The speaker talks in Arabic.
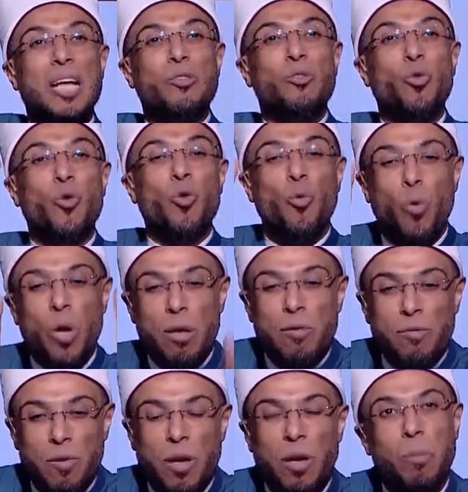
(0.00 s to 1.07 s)
قدره
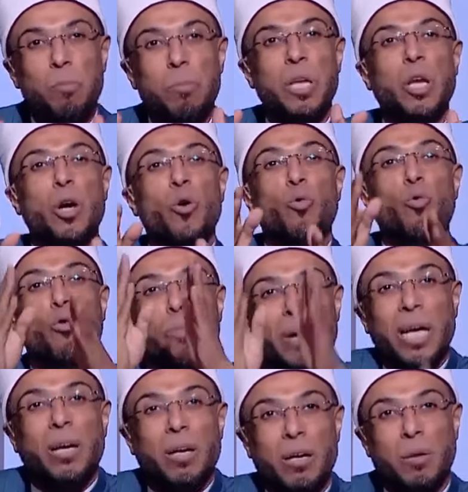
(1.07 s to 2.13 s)
وقف لربنا
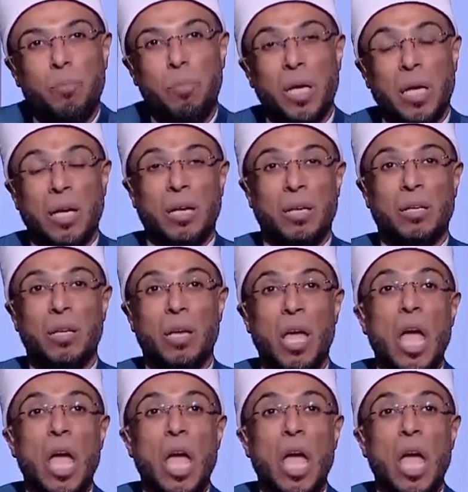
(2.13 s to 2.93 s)
وبكى لربنا